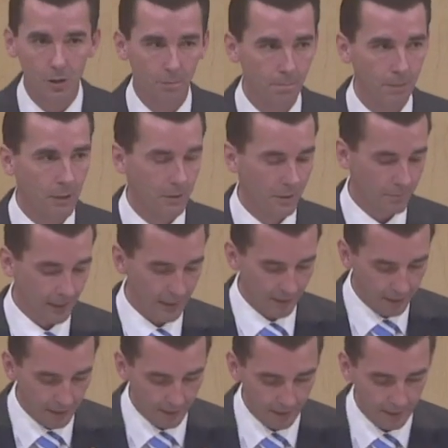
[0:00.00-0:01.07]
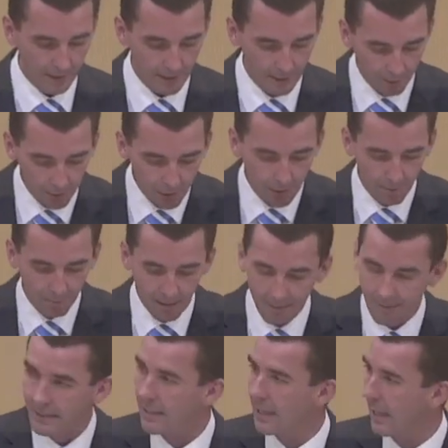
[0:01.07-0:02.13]
schon beantworten können, die Grünen mit
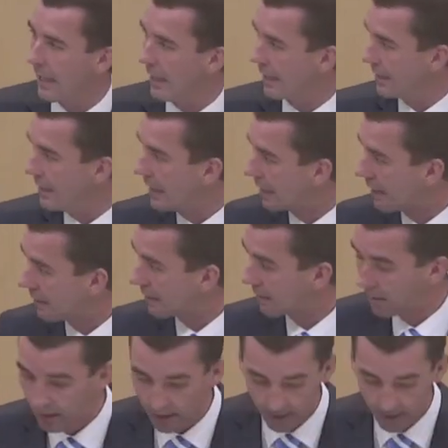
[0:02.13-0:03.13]
Sicherheit nicht.